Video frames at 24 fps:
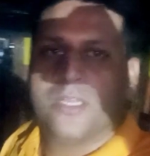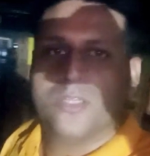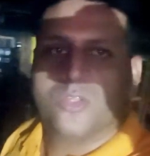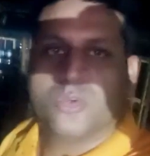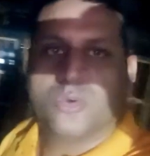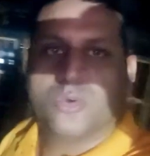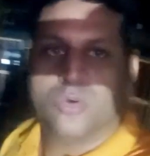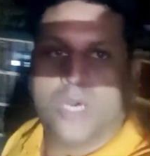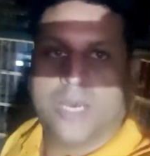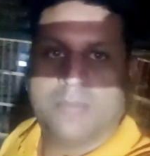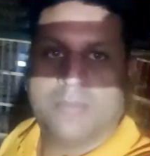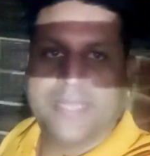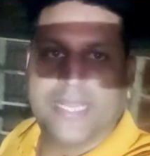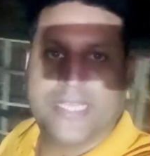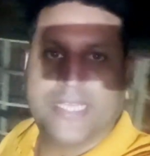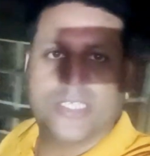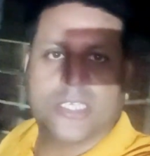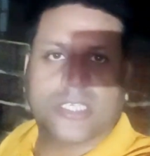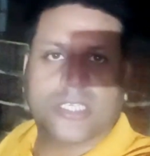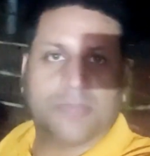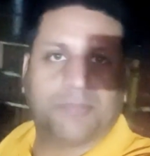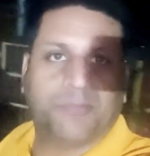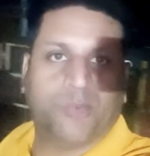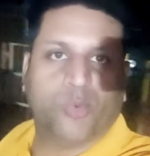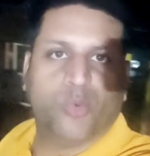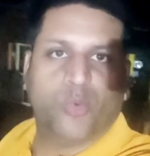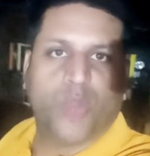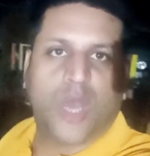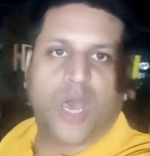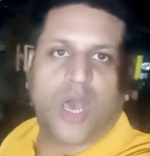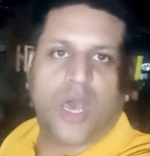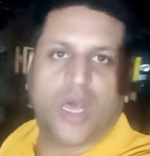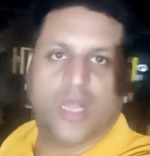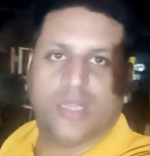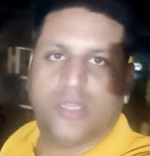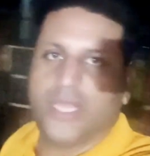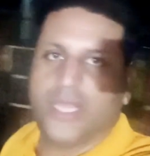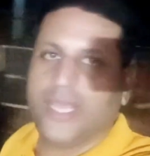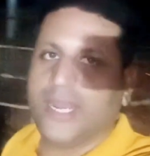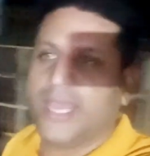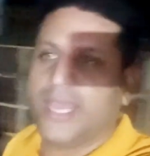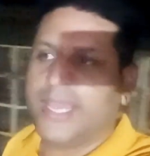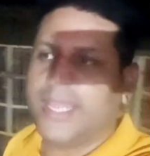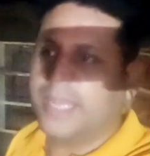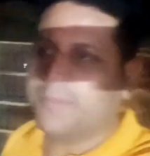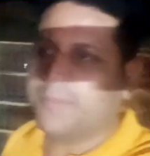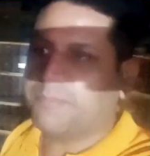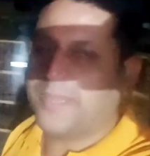तो आप देख सकते पूरा अंधेरा
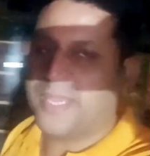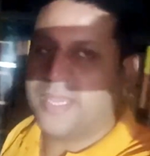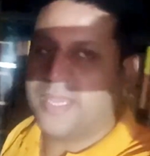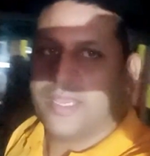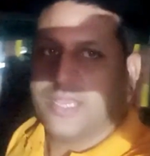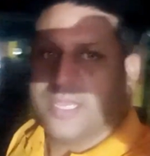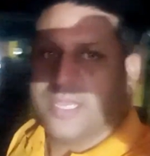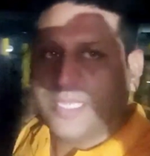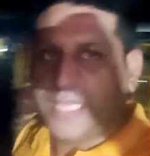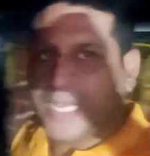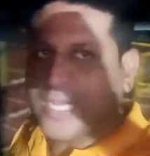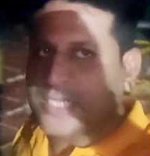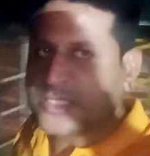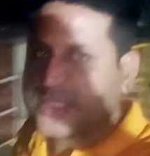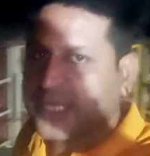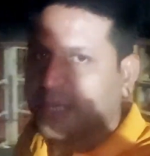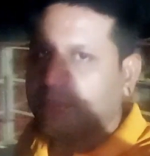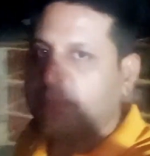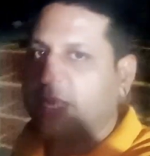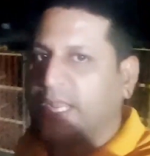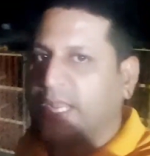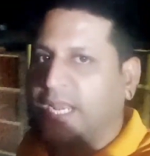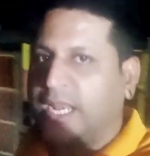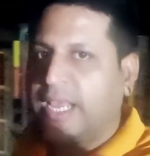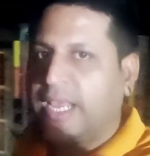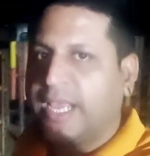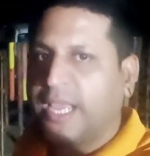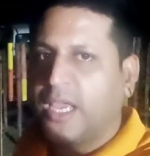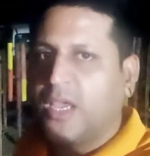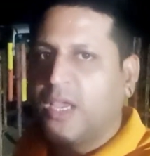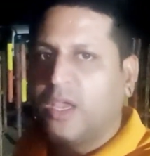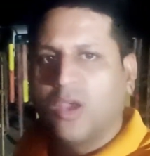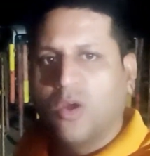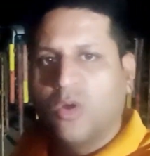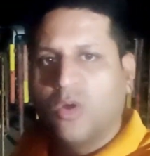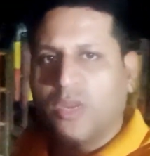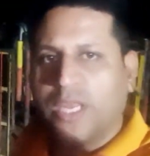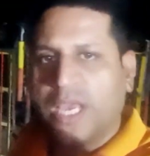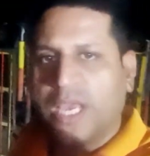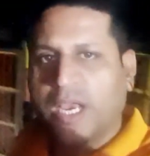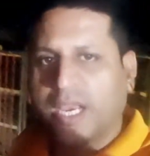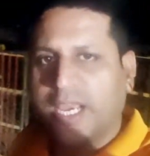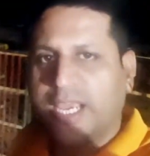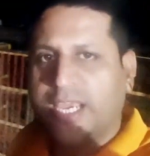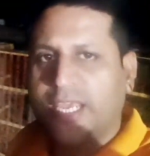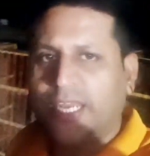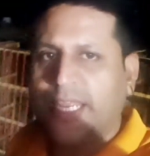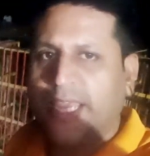है यहाँ पे यहाँ से हम निकलेंगे और यहाँ
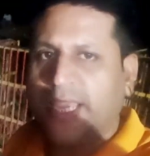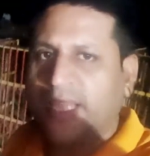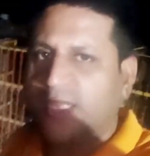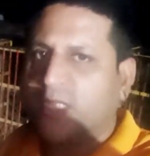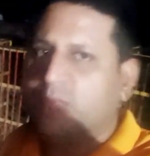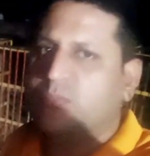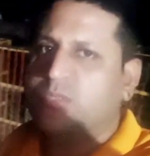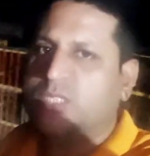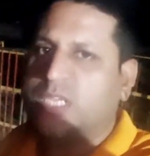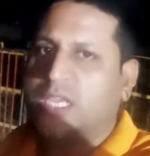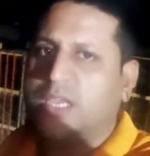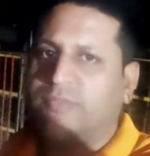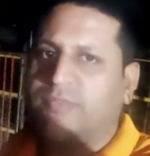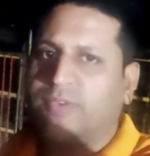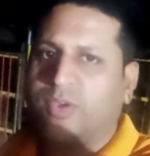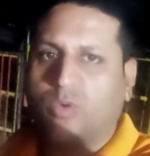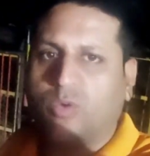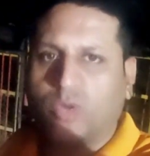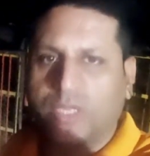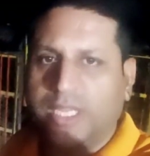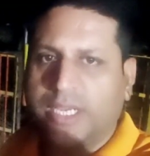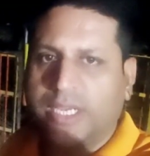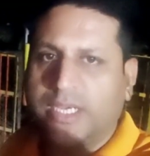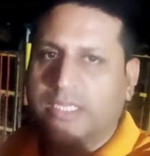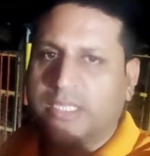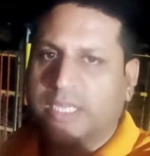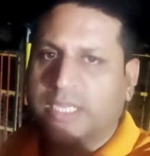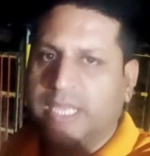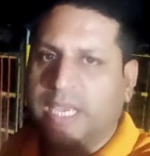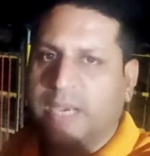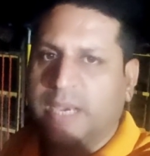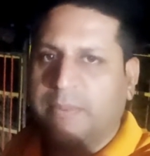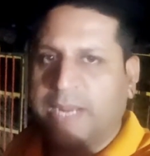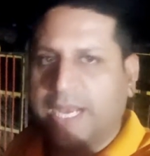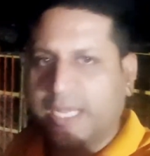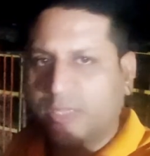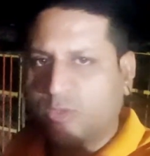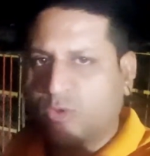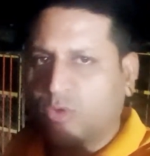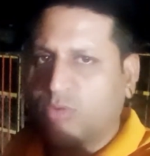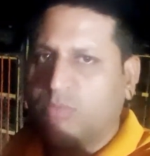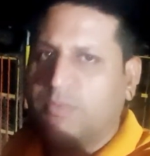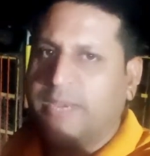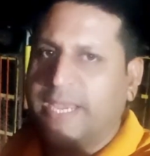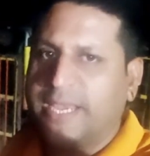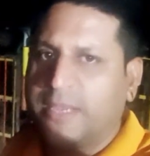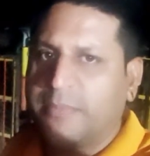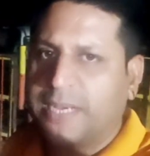का एरिया एकदम सेफ है कोई दिक्कत नहीं आप रात को भी
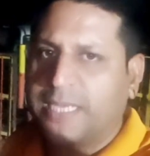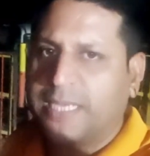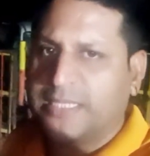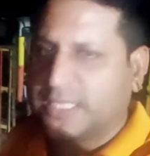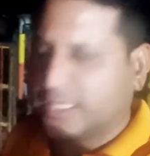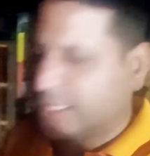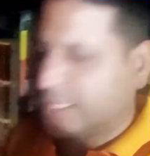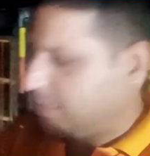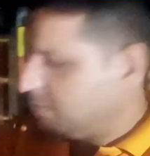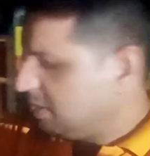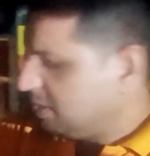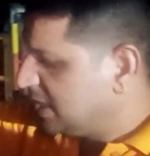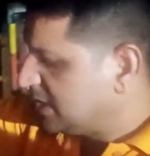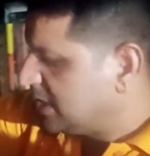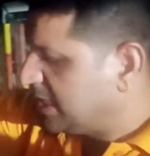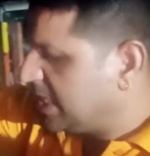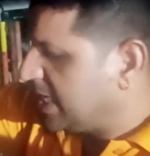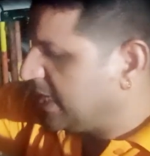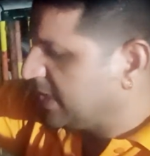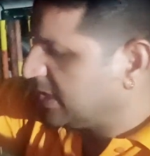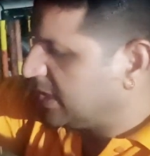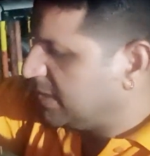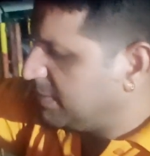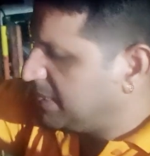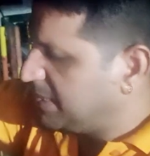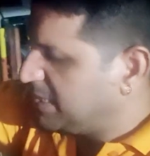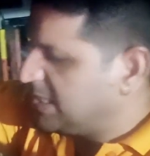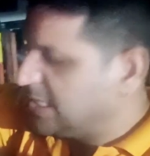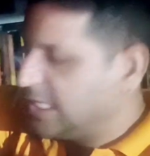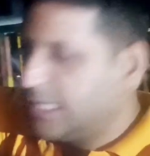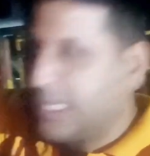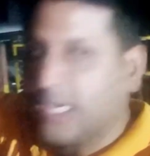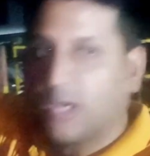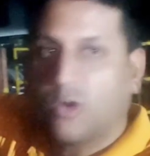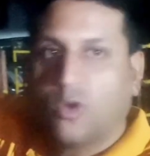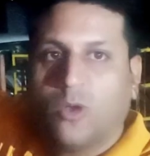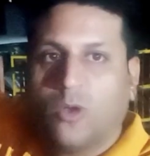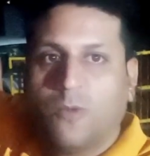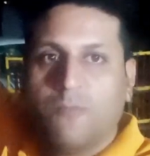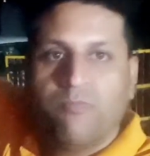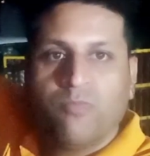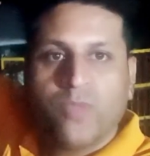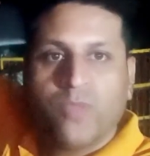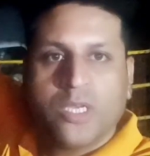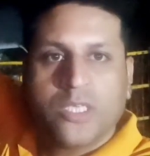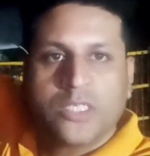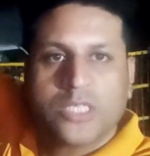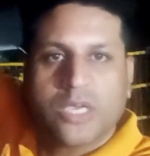बाइक में आ सकते हैं अभी जैसे रात की बजी है देख लो
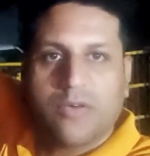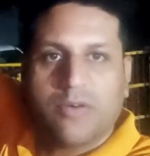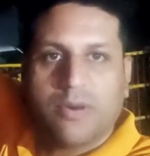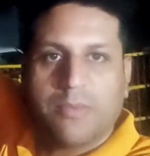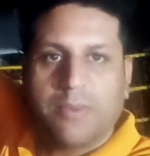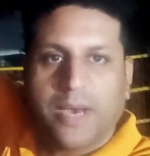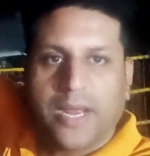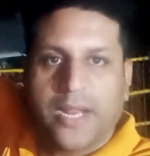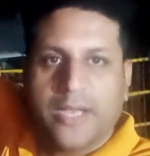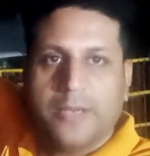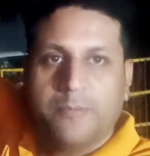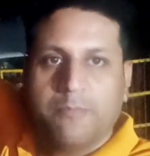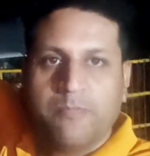सवा बारह